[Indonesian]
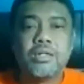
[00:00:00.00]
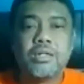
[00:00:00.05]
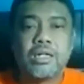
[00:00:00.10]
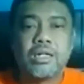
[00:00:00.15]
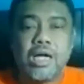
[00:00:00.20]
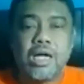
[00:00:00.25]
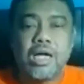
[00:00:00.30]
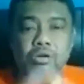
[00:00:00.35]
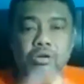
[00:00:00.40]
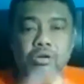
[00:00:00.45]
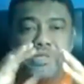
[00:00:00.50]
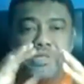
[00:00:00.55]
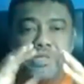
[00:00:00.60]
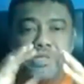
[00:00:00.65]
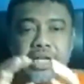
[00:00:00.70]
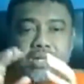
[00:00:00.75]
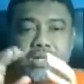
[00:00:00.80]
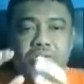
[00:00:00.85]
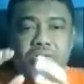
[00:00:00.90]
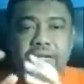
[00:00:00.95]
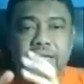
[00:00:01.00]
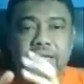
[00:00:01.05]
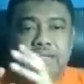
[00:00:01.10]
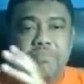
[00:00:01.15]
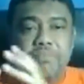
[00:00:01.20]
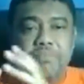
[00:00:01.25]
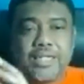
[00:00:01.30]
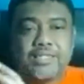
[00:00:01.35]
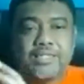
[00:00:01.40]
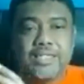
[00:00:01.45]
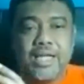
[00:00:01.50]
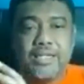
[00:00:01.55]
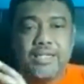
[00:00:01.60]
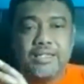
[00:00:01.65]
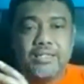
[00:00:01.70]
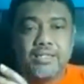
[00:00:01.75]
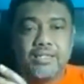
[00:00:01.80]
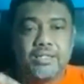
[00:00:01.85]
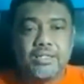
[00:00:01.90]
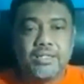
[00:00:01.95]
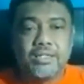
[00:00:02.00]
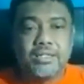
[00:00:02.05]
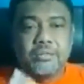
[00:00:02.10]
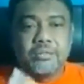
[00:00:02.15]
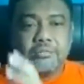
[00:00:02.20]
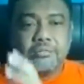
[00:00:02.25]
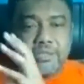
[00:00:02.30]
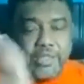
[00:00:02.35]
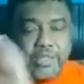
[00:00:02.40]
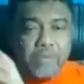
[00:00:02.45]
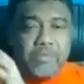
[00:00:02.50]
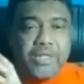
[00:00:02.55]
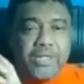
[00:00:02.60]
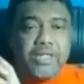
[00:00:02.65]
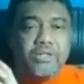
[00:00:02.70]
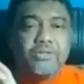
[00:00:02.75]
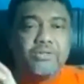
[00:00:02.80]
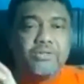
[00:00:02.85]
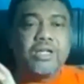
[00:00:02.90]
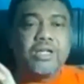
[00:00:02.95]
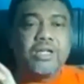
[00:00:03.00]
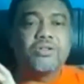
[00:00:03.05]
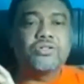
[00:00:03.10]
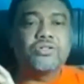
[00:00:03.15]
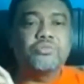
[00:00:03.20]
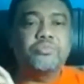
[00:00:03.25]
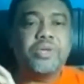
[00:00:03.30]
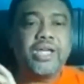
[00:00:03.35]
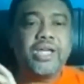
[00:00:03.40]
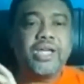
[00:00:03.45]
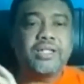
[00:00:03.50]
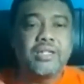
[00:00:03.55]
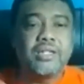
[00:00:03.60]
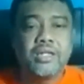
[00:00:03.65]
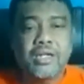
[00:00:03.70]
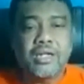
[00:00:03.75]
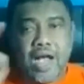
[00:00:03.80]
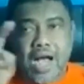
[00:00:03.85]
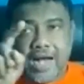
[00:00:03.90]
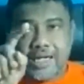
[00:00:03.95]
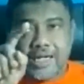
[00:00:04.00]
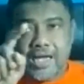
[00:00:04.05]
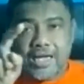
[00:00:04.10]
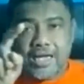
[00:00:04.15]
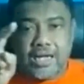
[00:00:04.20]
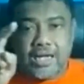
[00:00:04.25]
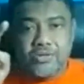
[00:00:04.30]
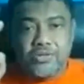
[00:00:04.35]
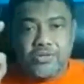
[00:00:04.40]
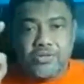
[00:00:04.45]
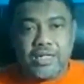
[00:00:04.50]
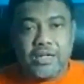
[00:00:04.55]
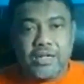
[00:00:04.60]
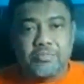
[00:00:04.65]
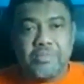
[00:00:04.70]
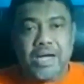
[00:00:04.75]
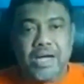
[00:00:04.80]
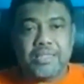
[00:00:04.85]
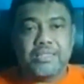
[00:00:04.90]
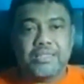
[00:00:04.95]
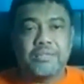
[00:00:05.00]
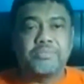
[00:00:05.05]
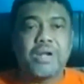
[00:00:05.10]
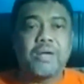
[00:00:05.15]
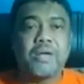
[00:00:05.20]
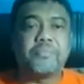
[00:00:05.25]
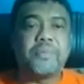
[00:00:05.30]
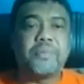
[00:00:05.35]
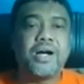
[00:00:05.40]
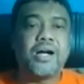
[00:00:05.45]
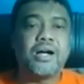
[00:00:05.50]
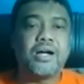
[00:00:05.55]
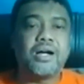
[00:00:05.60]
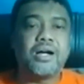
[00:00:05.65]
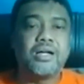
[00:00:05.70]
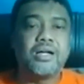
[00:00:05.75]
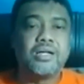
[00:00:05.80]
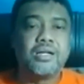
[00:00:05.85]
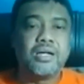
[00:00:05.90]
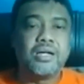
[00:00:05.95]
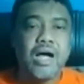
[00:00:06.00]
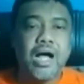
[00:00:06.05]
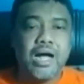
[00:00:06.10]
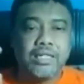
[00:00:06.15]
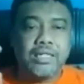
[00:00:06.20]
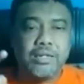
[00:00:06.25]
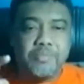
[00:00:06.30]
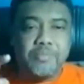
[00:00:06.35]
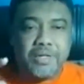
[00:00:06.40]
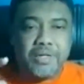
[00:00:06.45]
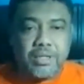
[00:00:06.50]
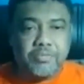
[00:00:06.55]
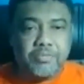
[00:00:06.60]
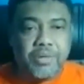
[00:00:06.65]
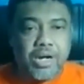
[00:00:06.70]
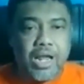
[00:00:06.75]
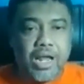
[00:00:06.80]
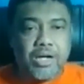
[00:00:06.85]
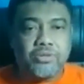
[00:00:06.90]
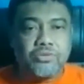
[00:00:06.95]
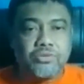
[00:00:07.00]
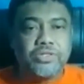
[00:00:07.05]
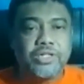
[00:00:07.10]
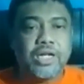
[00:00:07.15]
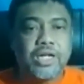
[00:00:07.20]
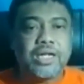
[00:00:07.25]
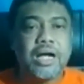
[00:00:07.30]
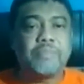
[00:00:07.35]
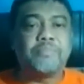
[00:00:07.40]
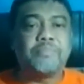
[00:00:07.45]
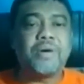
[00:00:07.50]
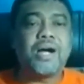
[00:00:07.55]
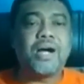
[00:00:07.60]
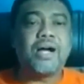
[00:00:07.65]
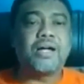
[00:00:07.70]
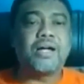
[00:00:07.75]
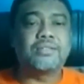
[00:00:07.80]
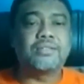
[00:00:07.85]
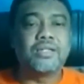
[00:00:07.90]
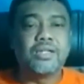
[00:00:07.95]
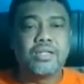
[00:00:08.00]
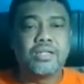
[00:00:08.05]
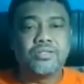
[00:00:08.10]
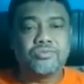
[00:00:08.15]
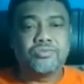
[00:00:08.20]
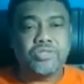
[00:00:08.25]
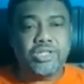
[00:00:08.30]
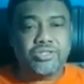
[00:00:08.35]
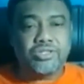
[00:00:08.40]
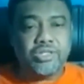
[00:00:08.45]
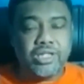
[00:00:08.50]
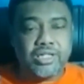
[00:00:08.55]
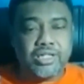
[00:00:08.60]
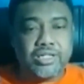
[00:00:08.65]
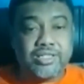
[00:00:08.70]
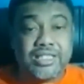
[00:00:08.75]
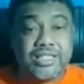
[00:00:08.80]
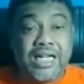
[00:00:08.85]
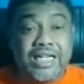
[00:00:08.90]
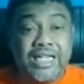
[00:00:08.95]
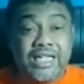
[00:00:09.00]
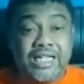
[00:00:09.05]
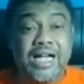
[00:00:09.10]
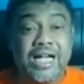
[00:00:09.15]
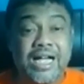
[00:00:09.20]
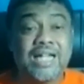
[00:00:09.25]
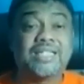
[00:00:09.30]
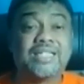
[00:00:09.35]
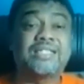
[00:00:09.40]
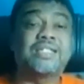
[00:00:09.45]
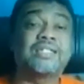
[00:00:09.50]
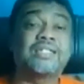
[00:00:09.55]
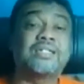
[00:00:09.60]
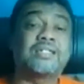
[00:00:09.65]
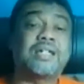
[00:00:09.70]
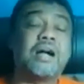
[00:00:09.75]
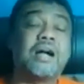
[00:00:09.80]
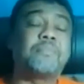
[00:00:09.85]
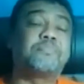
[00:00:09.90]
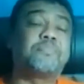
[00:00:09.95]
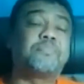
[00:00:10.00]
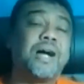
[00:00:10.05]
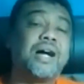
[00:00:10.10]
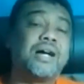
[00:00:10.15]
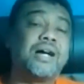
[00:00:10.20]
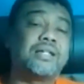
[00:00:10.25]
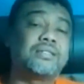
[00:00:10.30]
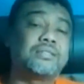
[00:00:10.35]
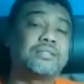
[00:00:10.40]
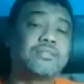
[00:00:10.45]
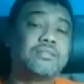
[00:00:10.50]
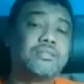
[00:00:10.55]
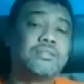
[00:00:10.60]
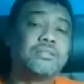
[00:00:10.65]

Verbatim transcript: Kalau minyak goreng kemasan, dia melindungi konsumen. Ada kandungan lemaknya berapa? Ada masa berlakunya kapan? titik ketengikannya kapan.